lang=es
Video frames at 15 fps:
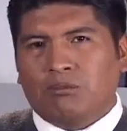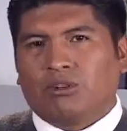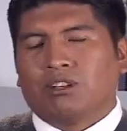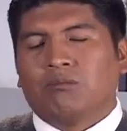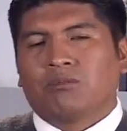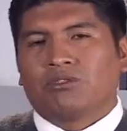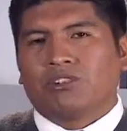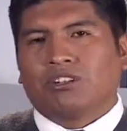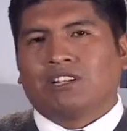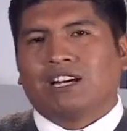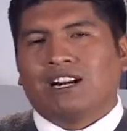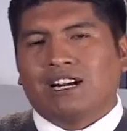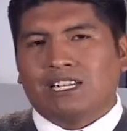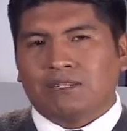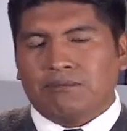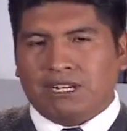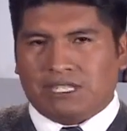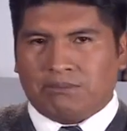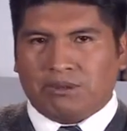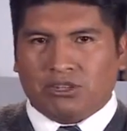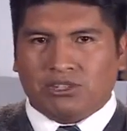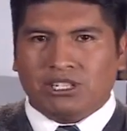podemos citarlas
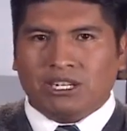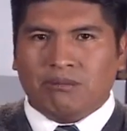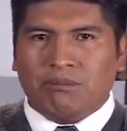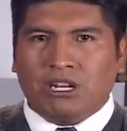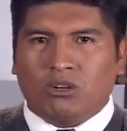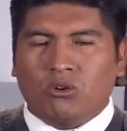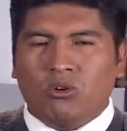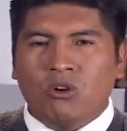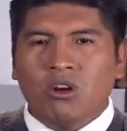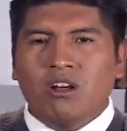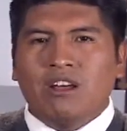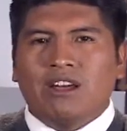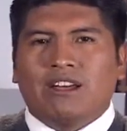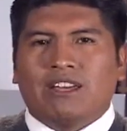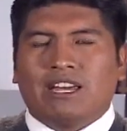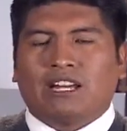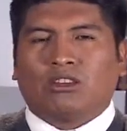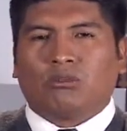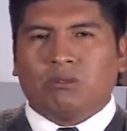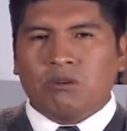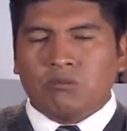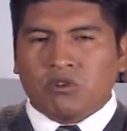más, pero sin embargo ya
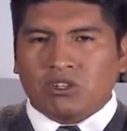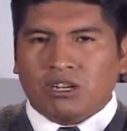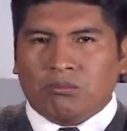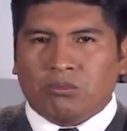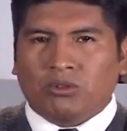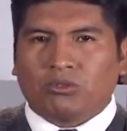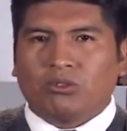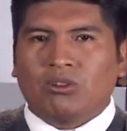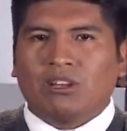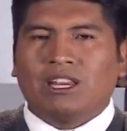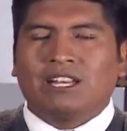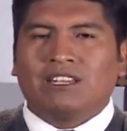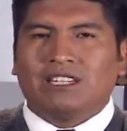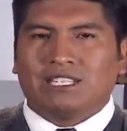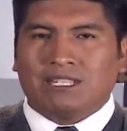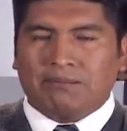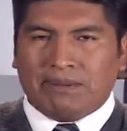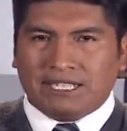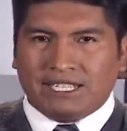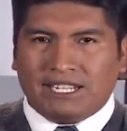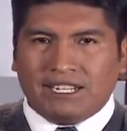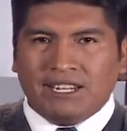tuvimos la oportunidad de
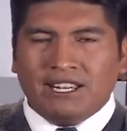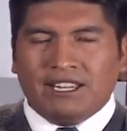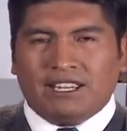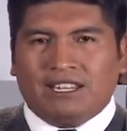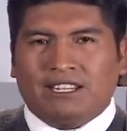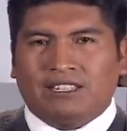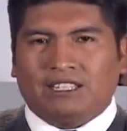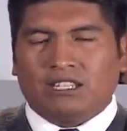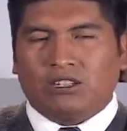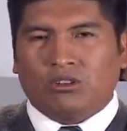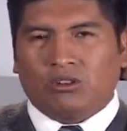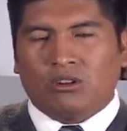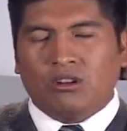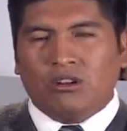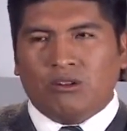repasar en anterior